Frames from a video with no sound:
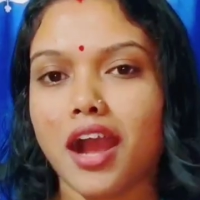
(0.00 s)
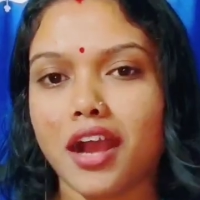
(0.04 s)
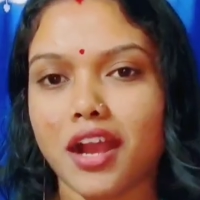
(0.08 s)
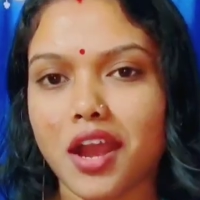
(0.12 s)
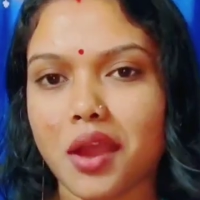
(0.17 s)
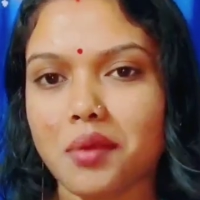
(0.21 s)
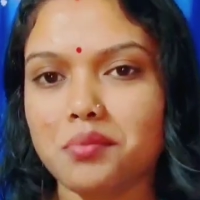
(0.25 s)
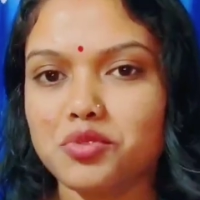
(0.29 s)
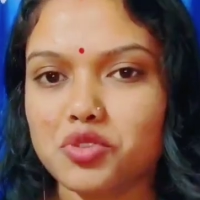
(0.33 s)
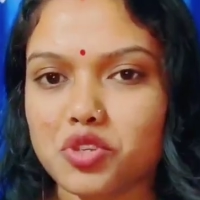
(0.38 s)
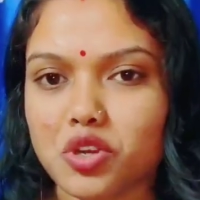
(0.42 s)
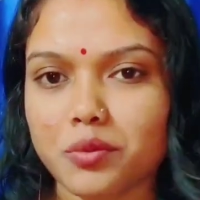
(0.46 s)

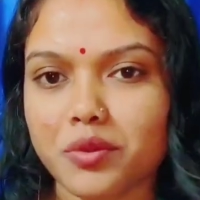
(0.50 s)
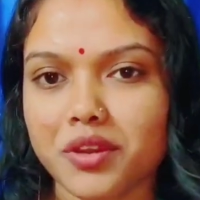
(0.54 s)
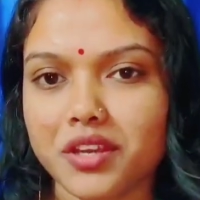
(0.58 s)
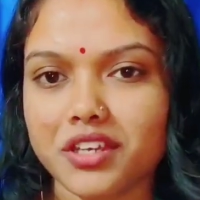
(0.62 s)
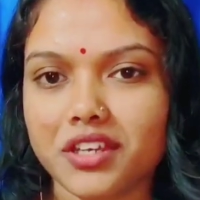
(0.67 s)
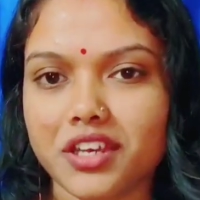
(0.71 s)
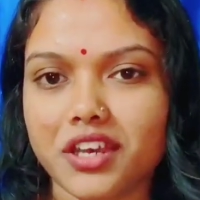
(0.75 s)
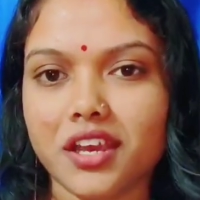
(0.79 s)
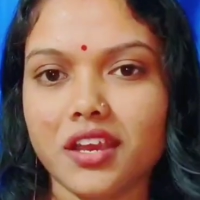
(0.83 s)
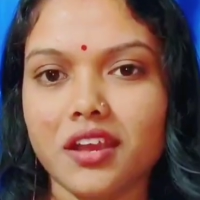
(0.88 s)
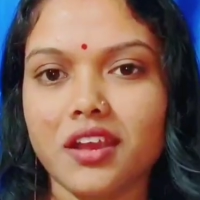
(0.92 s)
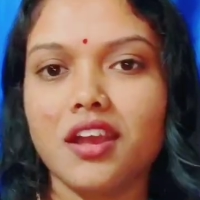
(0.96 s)
আগাম
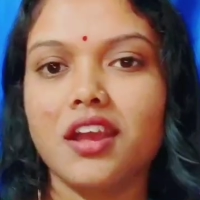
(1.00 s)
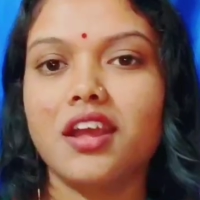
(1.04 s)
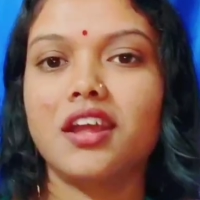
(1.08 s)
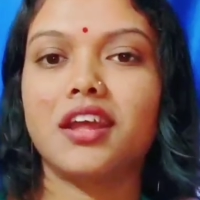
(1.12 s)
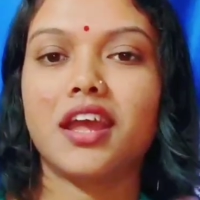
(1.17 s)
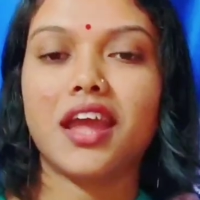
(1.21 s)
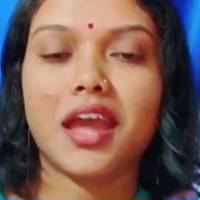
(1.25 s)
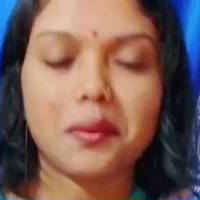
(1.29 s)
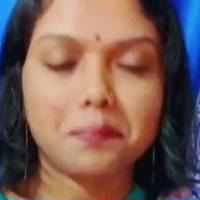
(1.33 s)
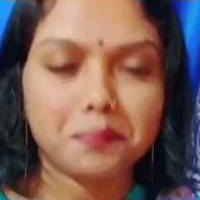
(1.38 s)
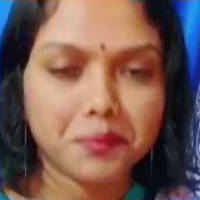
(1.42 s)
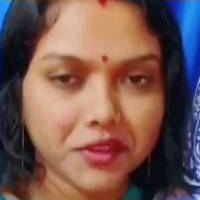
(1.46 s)
সবাইকে
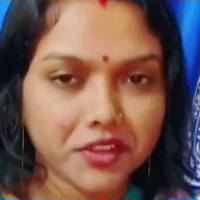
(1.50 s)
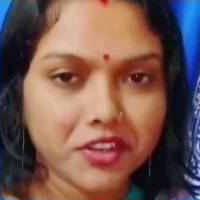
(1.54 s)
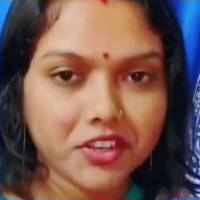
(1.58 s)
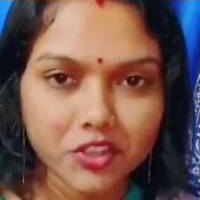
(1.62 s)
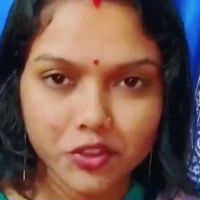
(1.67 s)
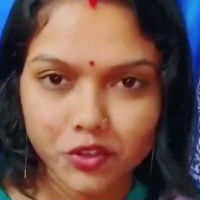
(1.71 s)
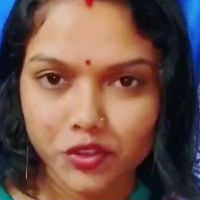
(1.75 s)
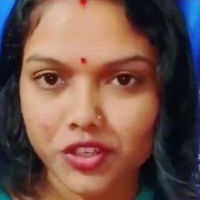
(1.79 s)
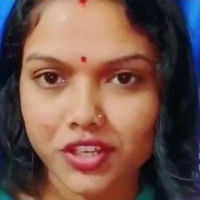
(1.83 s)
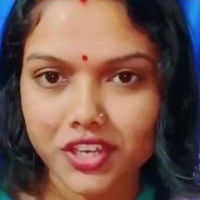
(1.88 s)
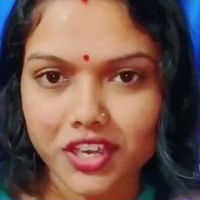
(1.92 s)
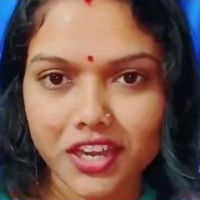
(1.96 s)
হ্যাপি
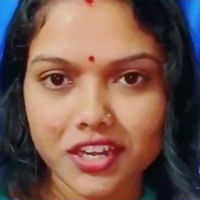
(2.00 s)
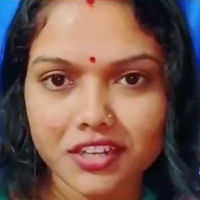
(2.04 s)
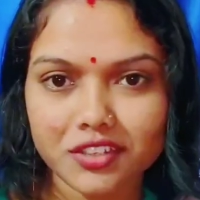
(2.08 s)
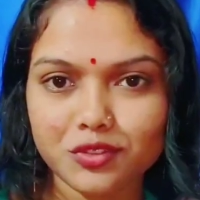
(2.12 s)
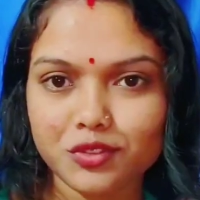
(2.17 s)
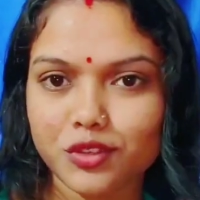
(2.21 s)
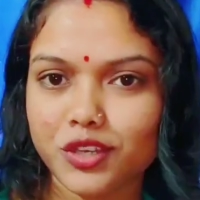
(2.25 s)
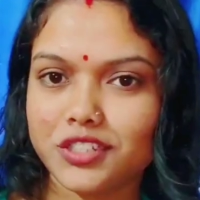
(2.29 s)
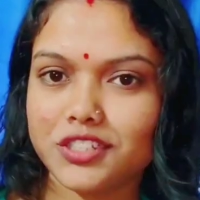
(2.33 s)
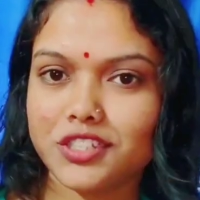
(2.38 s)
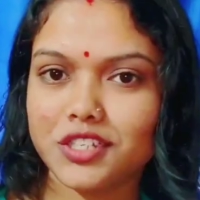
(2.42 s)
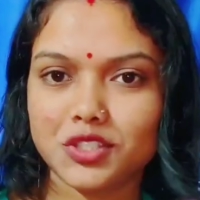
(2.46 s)
নিউ ইয়ার
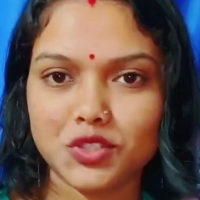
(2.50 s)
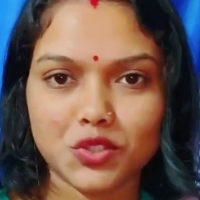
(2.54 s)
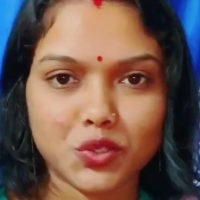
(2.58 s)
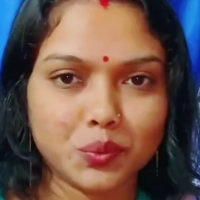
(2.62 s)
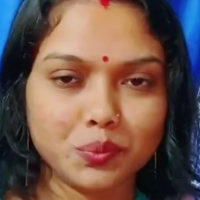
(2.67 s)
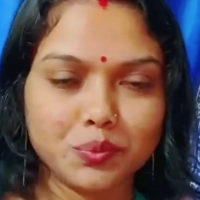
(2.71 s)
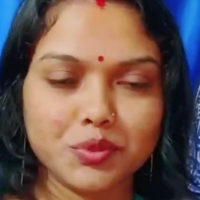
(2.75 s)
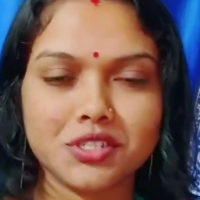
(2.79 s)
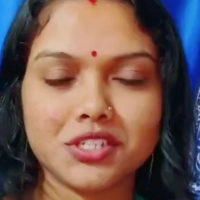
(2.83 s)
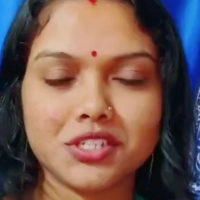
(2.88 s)
দু হাজার